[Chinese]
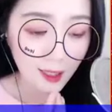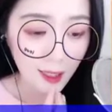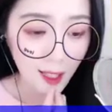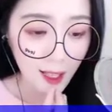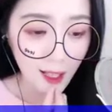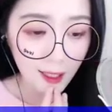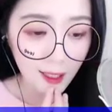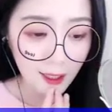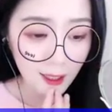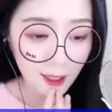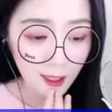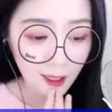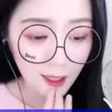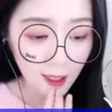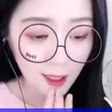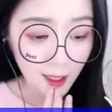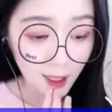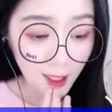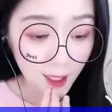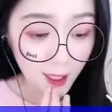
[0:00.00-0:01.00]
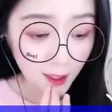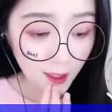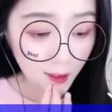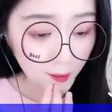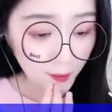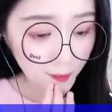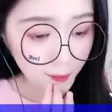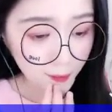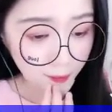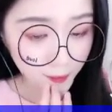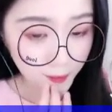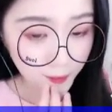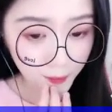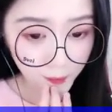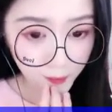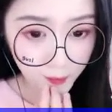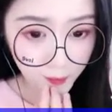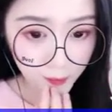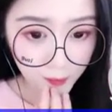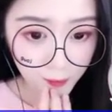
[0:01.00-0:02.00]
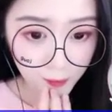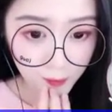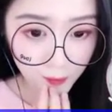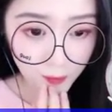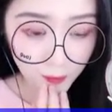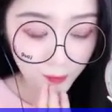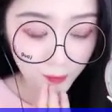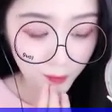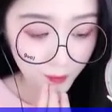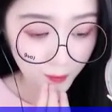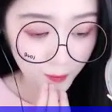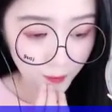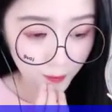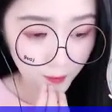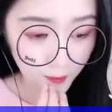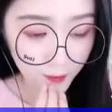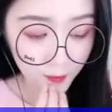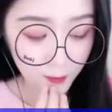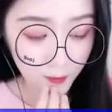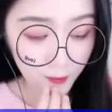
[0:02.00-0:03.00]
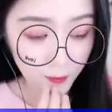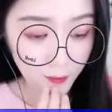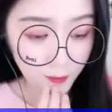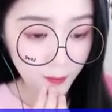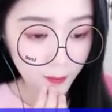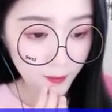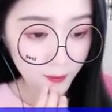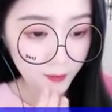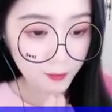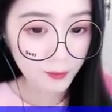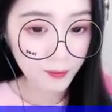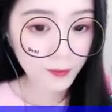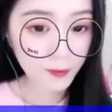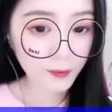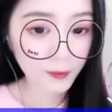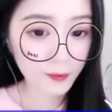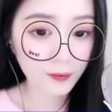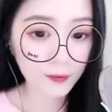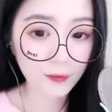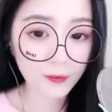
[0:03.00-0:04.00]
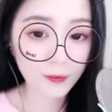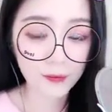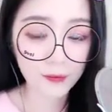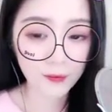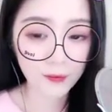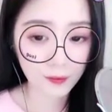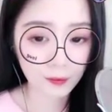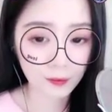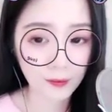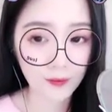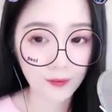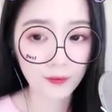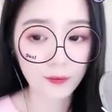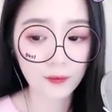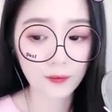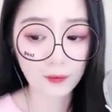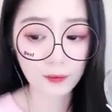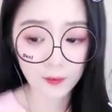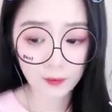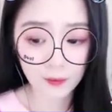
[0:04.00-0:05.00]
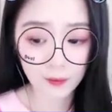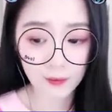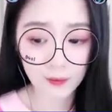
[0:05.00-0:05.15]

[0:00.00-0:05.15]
紧紧咬唇，心内悲苦再也不能忍耐，泪水滚落，